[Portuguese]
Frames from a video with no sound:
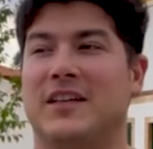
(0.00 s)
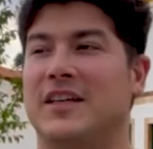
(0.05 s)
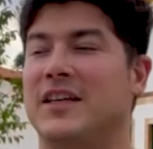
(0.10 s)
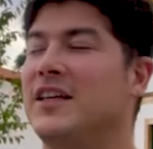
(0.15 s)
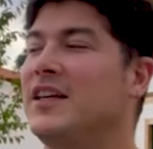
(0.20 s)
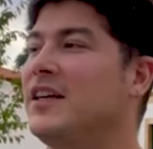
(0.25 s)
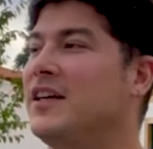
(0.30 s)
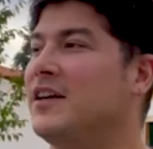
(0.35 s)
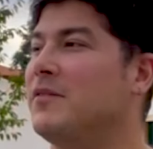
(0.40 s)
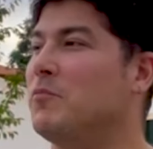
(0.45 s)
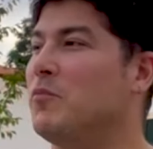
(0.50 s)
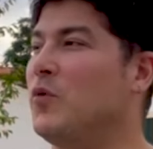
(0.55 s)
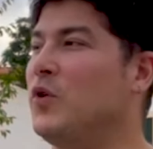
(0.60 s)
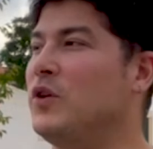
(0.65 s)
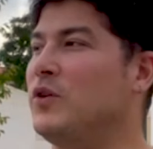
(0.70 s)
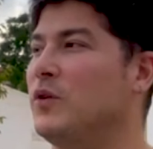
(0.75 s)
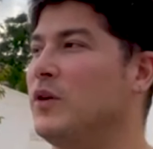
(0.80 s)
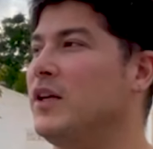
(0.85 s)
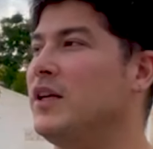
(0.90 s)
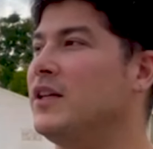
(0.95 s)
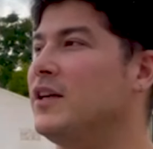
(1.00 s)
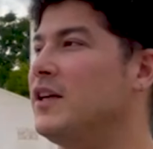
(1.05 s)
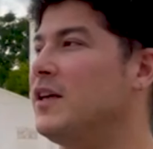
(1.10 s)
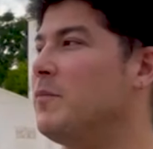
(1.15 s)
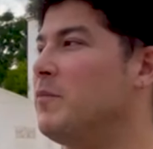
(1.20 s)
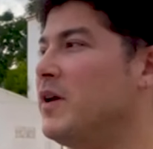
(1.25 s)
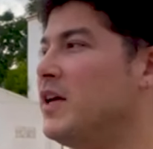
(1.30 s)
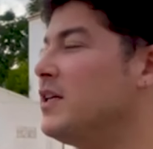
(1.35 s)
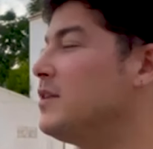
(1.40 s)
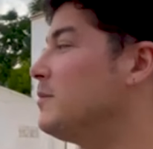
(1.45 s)
E muito lindo aqui
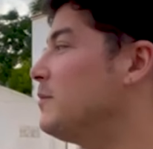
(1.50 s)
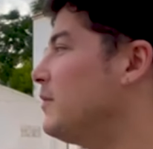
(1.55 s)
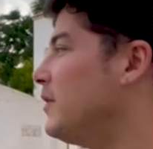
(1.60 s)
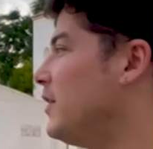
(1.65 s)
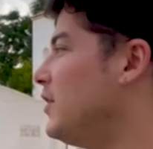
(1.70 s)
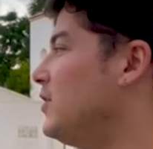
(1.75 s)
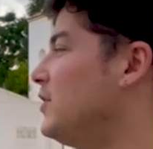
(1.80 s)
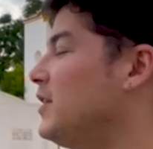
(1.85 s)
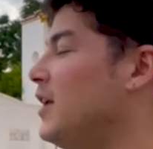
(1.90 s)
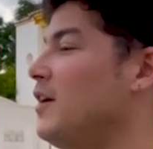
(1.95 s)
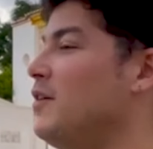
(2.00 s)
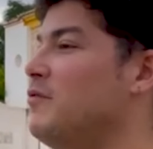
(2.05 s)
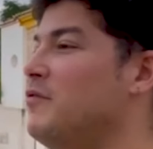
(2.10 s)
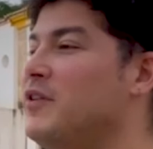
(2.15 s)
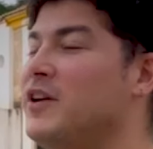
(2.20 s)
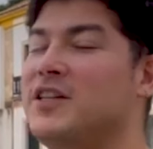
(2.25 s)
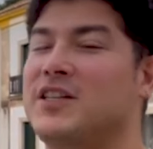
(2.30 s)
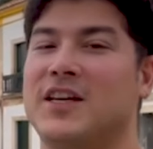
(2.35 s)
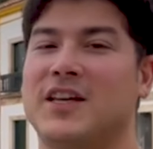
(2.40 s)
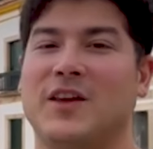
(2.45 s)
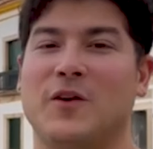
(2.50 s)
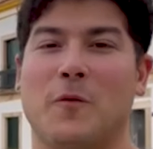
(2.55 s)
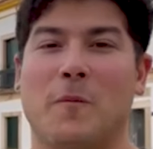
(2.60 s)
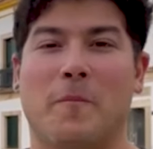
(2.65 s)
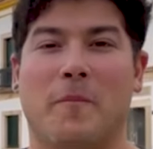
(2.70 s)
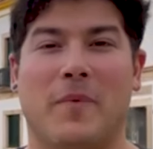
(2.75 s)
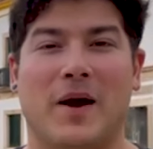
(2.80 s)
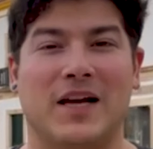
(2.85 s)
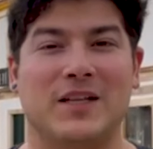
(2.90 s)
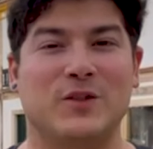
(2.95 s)
mesmo, a gente está em frente aqui o
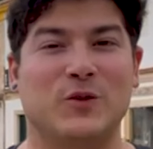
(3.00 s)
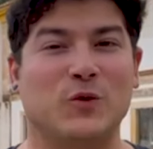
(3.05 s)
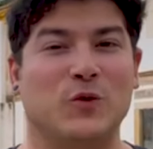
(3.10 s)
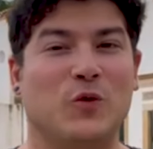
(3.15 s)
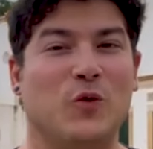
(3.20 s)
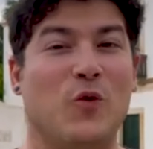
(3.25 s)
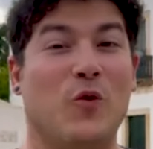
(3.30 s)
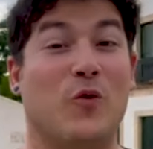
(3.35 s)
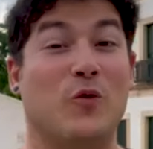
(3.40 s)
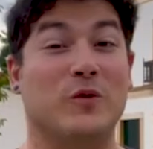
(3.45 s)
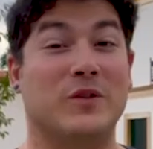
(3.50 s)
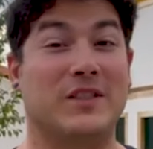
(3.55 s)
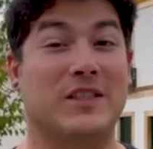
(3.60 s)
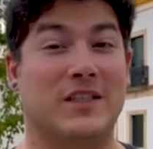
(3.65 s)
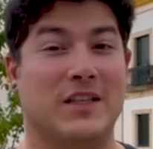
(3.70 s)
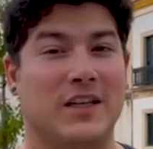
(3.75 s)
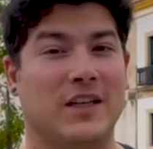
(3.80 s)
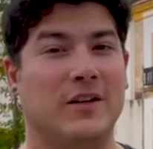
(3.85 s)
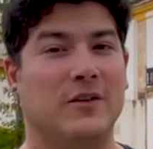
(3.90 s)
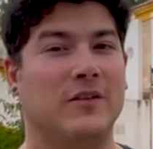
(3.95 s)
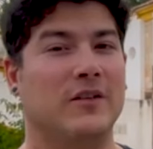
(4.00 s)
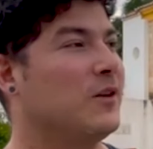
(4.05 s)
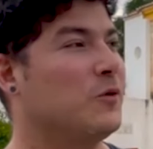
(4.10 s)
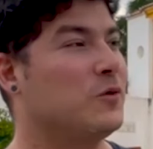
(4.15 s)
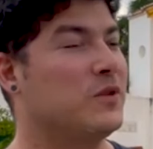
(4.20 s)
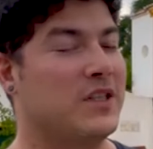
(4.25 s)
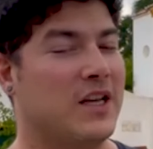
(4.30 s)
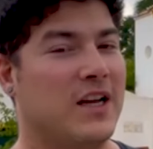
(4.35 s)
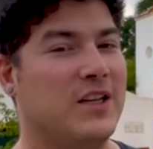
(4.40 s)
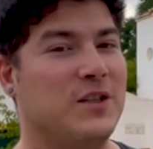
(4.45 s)
Passo do Conselho. Então
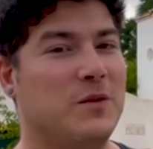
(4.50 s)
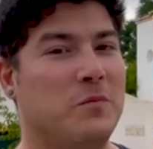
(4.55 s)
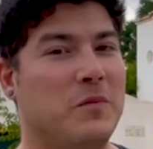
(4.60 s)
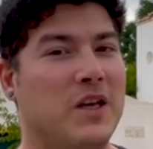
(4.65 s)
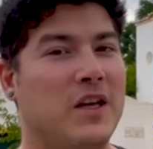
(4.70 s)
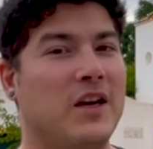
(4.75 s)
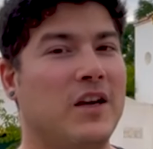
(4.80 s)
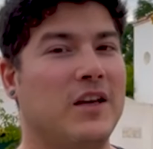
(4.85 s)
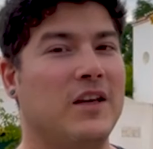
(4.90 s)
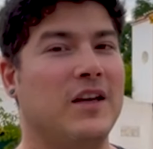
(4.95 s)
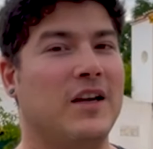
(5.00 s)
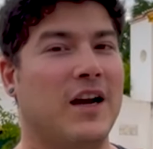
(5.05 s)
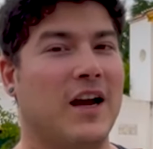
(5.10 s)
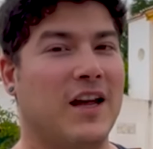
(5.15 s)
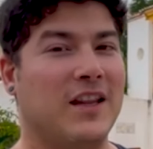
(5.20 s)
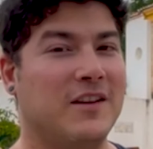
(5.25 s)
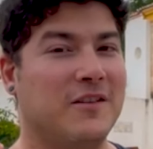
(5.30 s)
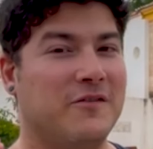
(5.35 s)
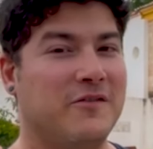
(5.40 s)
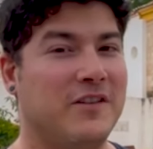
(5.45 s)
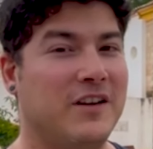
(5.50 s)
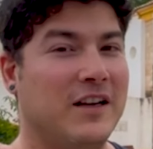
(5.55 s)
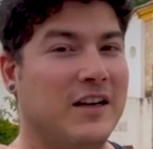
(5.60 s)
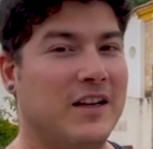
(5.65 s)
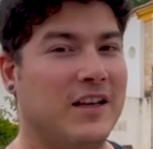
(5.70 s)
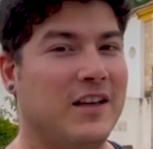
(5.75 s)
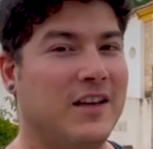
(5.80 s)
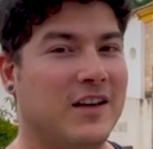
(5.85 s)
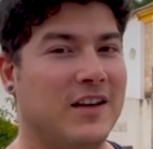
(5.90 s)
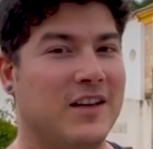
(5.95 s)
se admire em cada
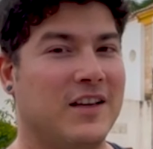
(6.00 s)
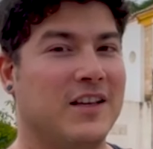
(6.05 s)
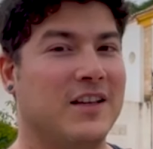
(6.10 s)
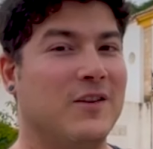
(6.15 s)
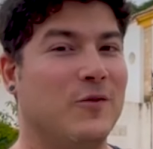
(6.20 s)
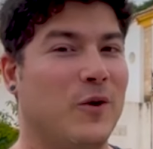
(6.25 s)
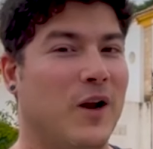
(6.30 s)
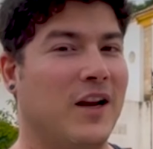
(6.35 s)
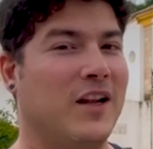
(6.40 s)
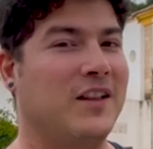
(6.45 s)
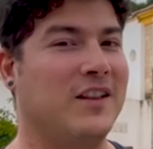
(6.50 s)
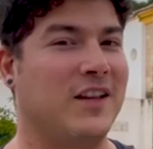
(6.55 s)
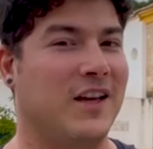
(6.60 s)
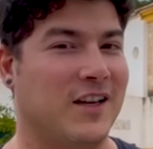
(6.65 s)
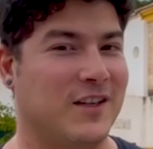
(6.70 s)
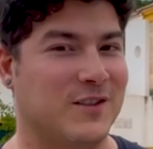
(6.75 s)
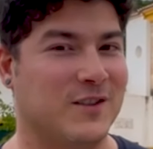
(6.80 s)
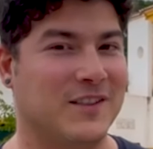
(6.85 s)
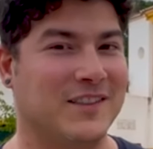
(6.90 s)
vilinha aqui do Alentejo.